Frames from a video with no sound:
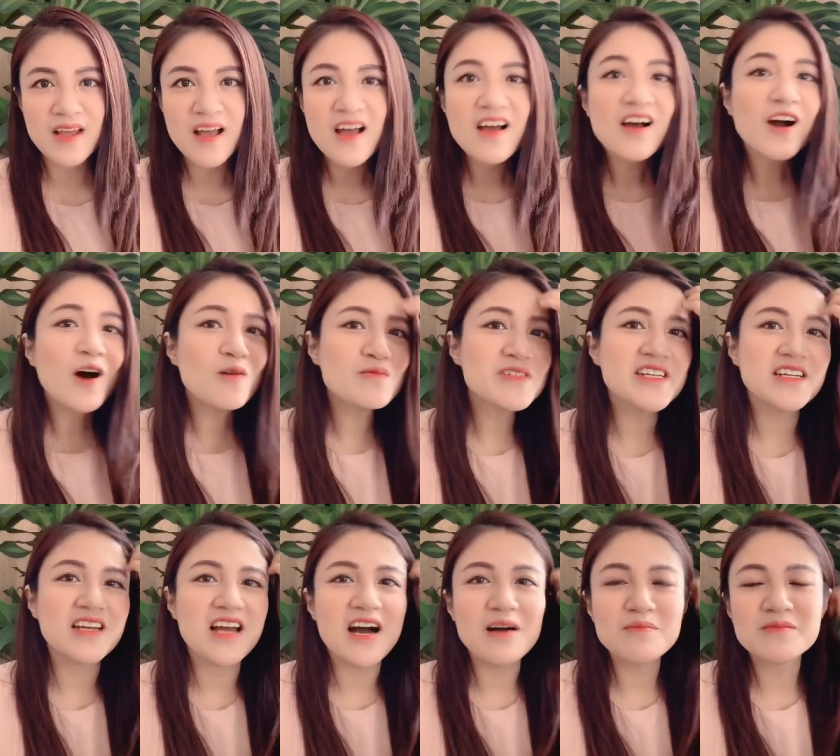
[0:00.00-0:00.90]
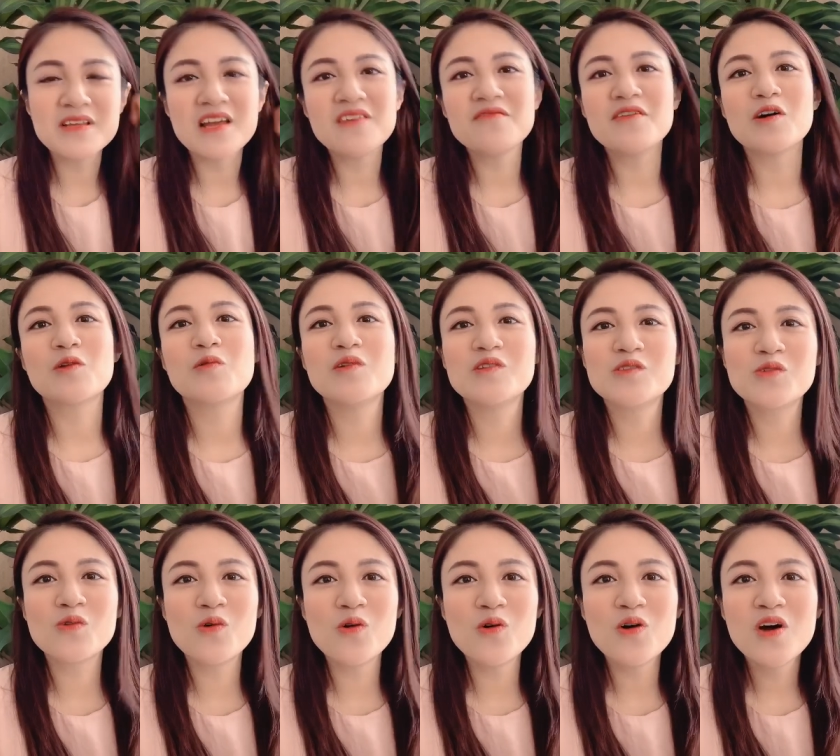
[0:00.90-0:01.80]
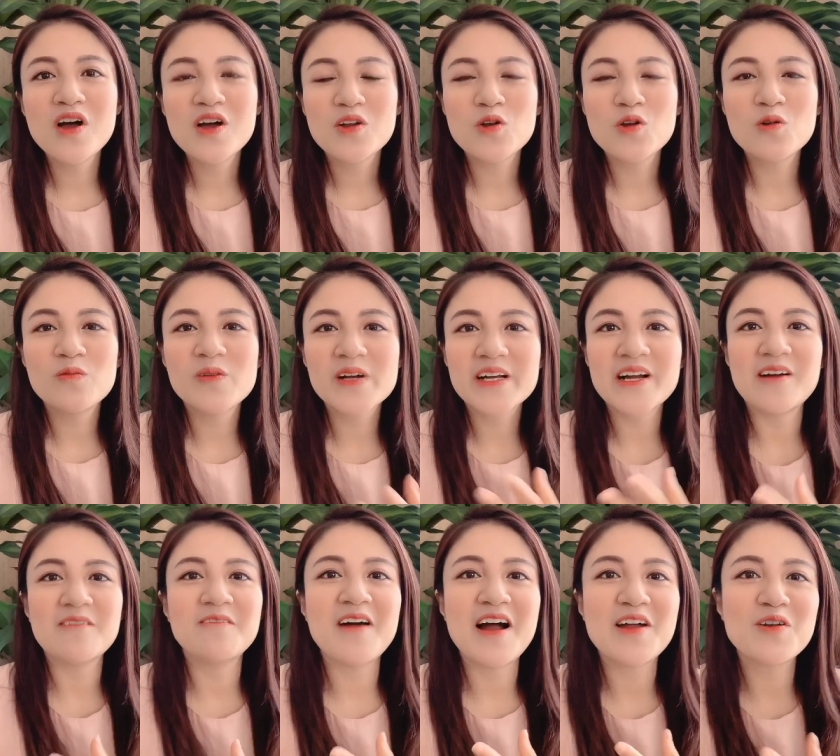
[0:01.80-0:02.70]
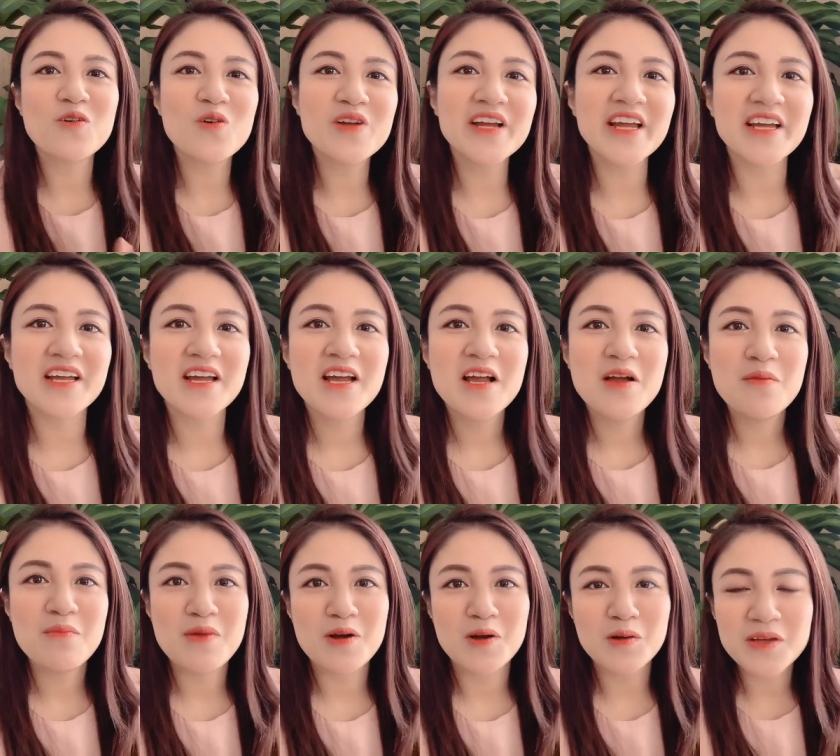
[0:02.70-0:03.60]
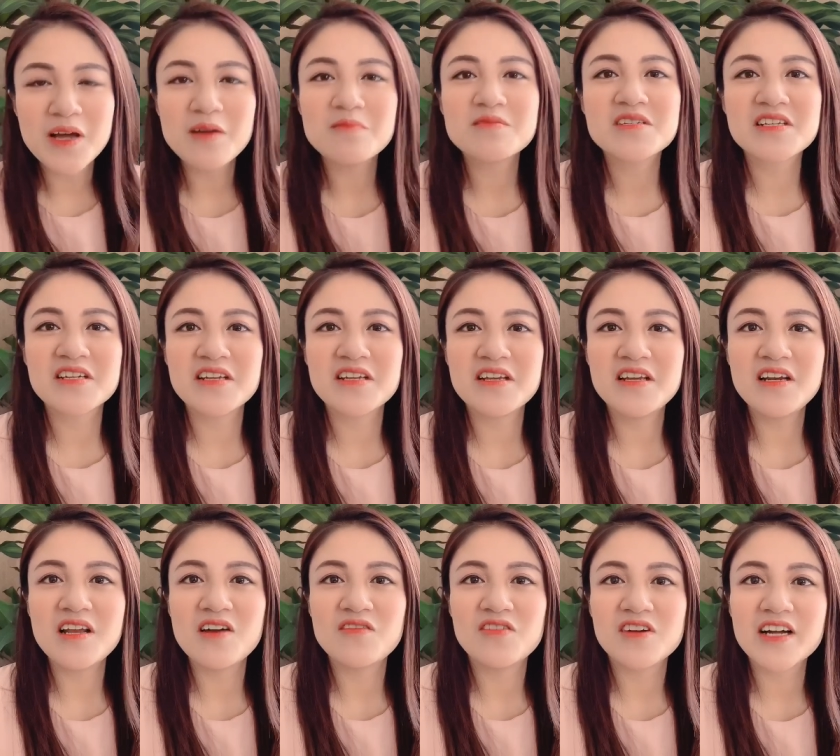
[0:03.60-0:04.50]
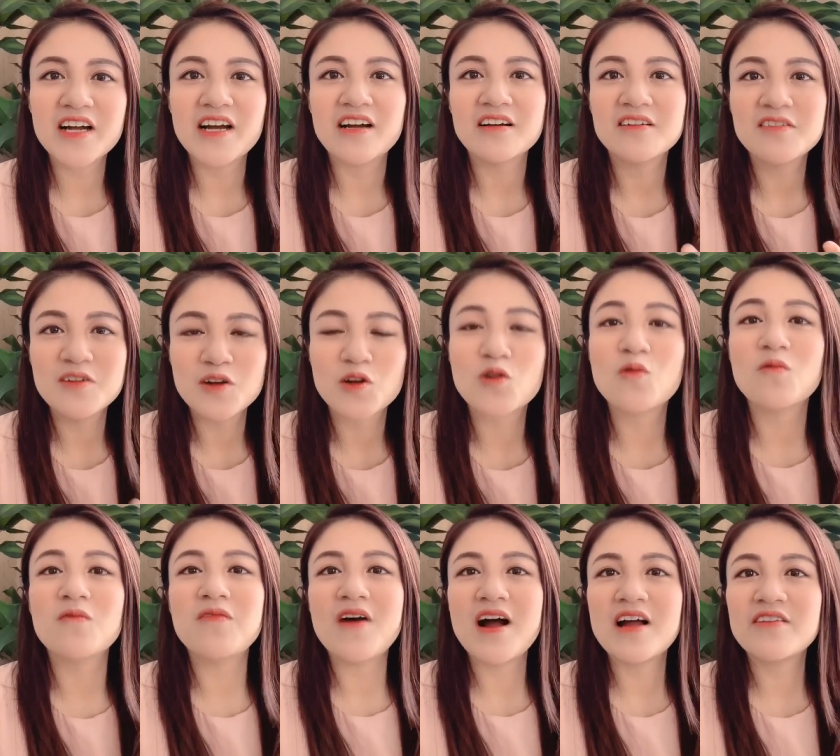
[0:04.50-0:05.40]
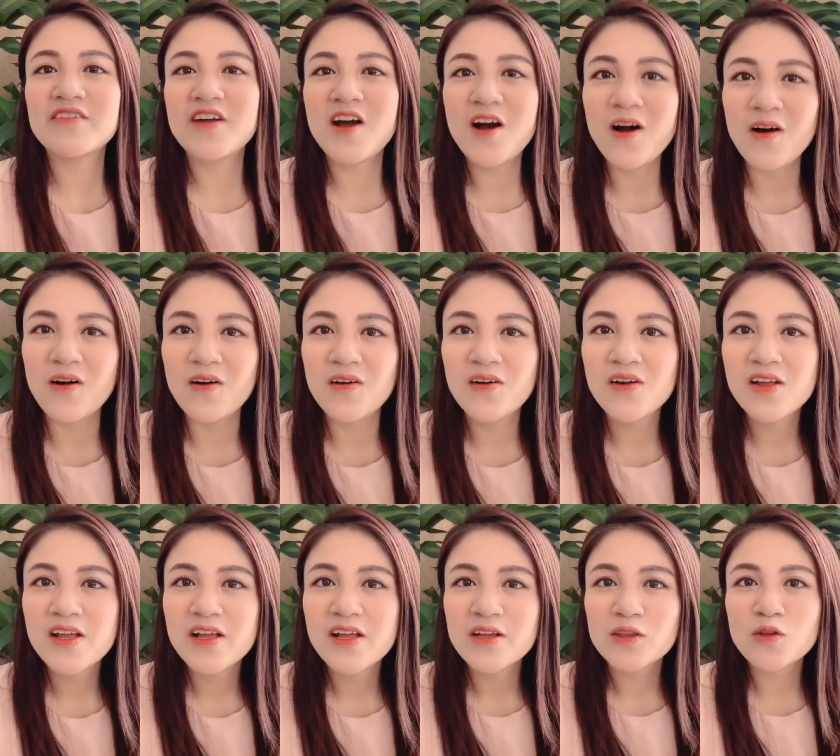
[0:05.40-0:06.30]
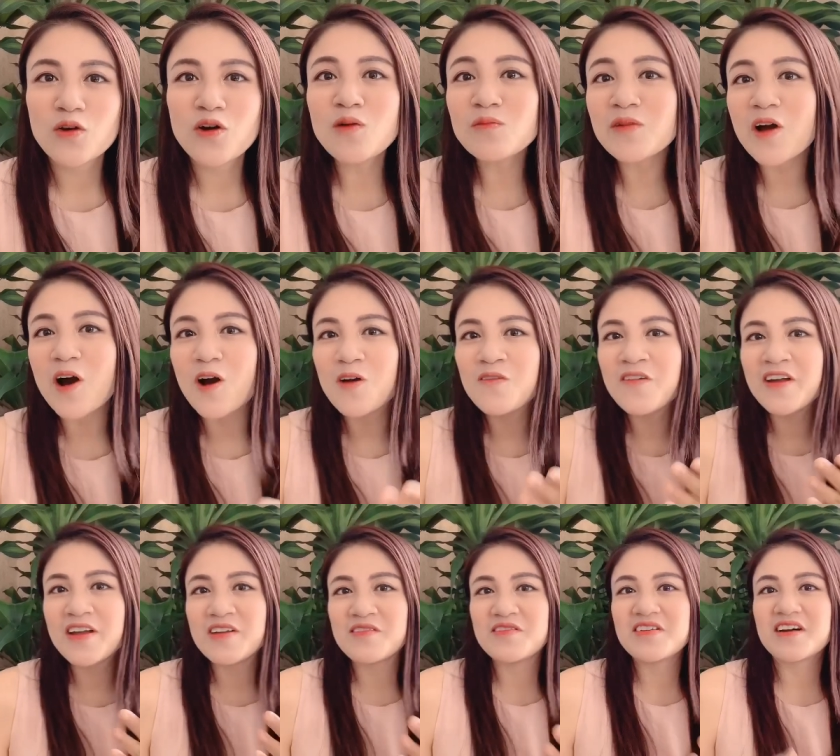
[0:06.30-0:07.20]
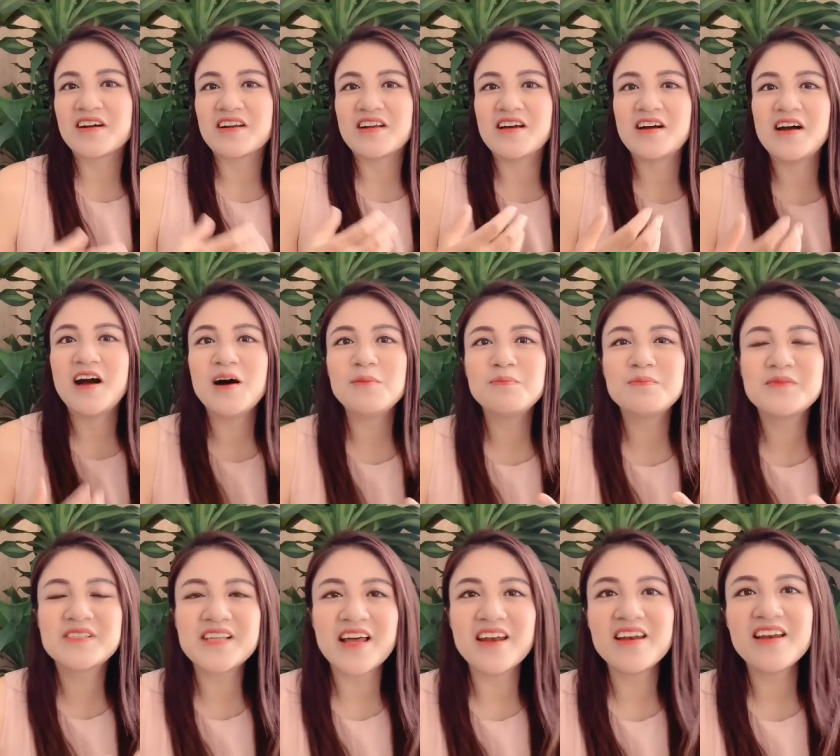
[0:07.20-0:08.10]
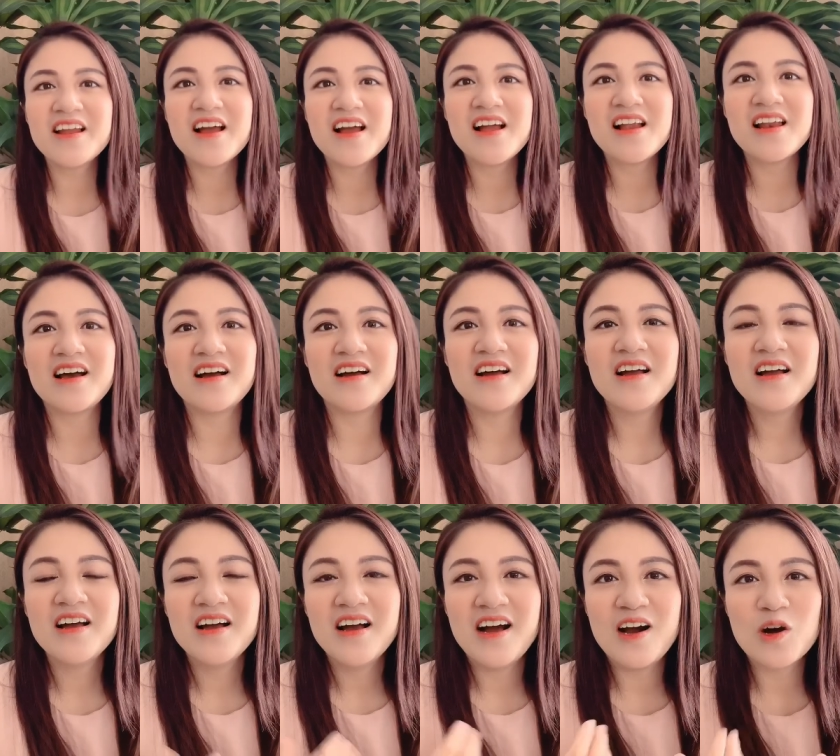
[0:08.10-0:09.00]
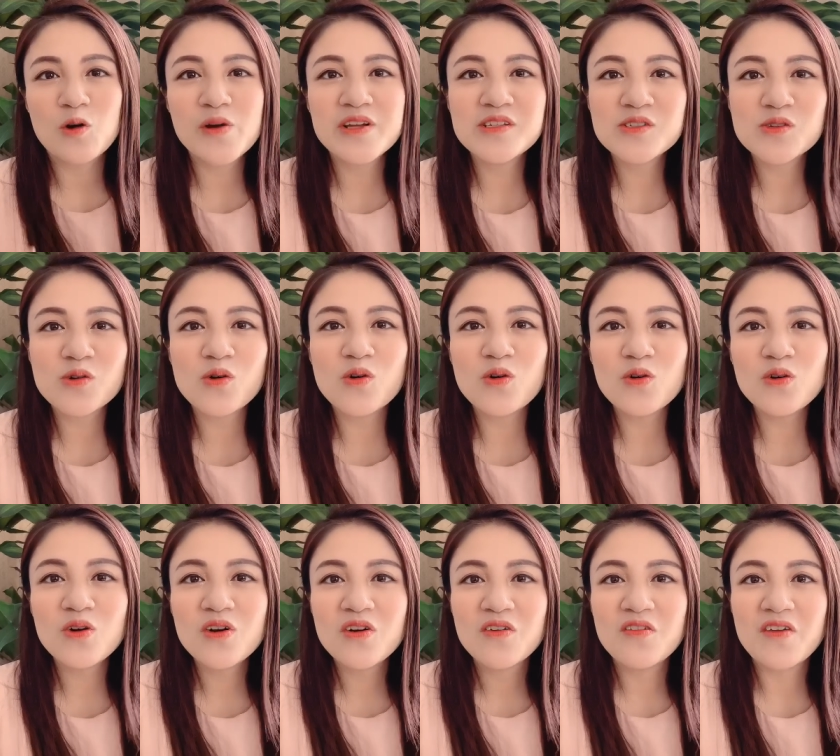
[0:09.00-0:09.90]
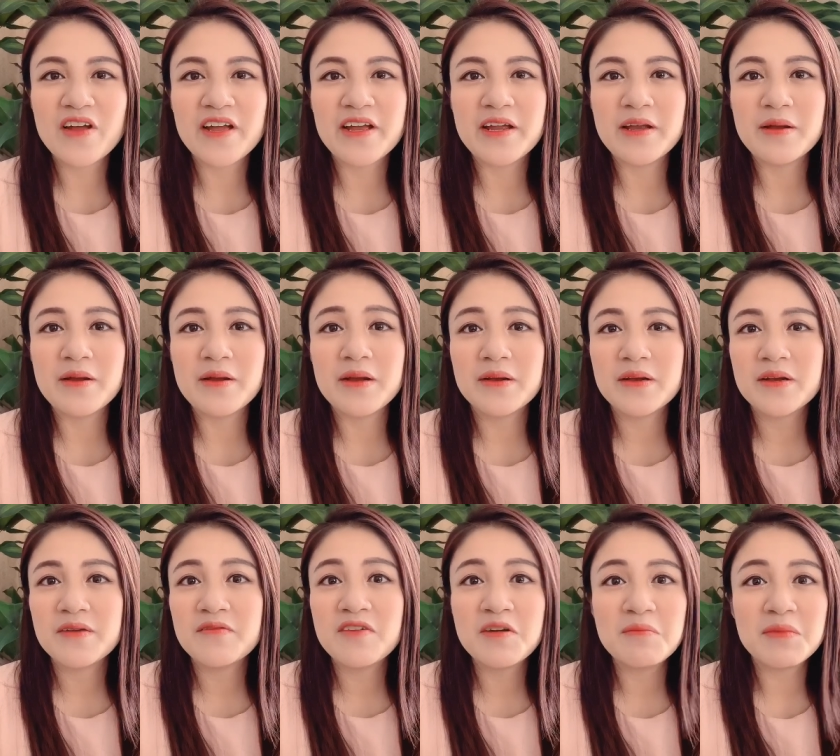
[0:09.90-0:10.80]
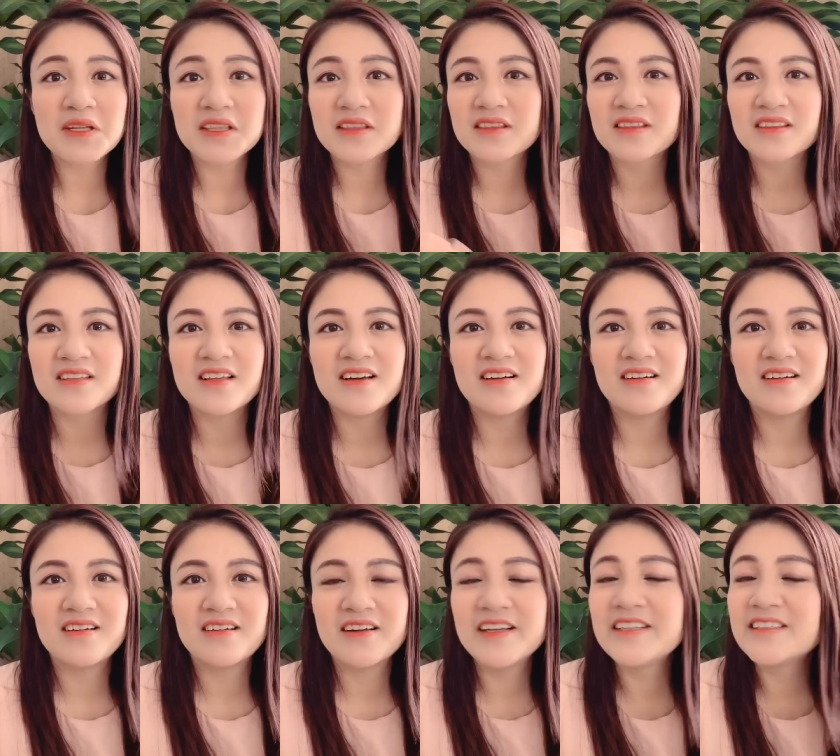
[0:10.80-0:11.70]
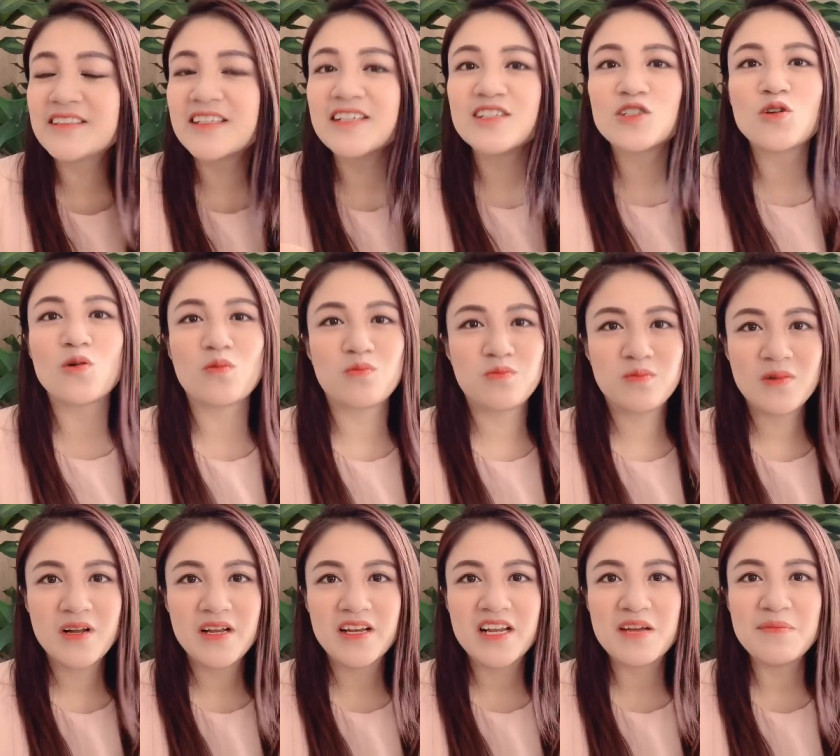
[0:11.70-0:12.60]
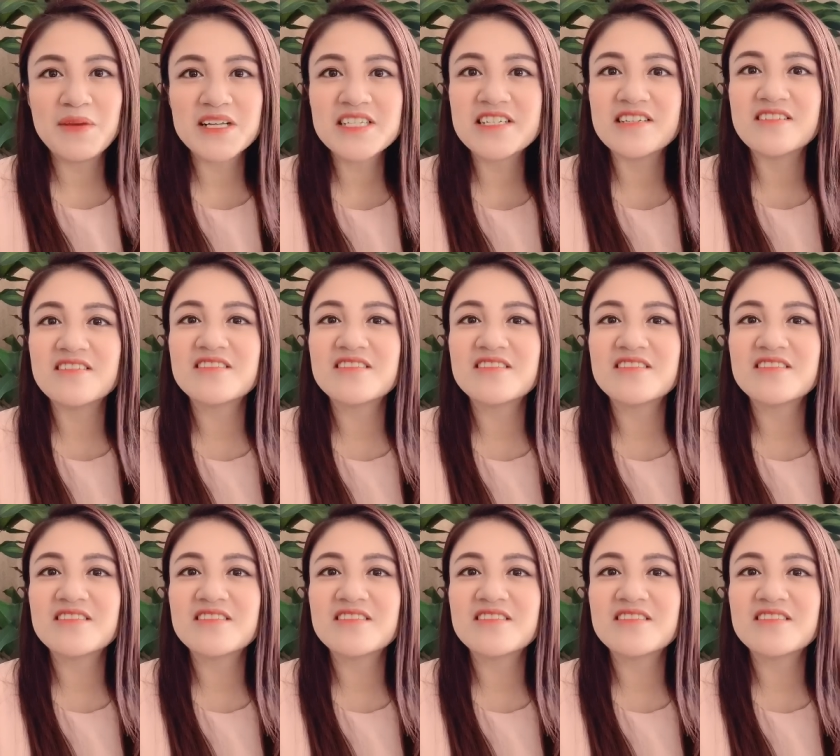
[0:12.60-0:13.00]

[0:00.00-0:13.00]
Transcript: Không chỉ là hấp dẫn và quyến rũ đối với cả phái đối nghịch mà còn thậm chí là với cả người cùng phái với họ. Tôi không nói về việc là hấp dẫn hay là quyến rũ về mặt tình dục. Đấy, mà chỉ đơn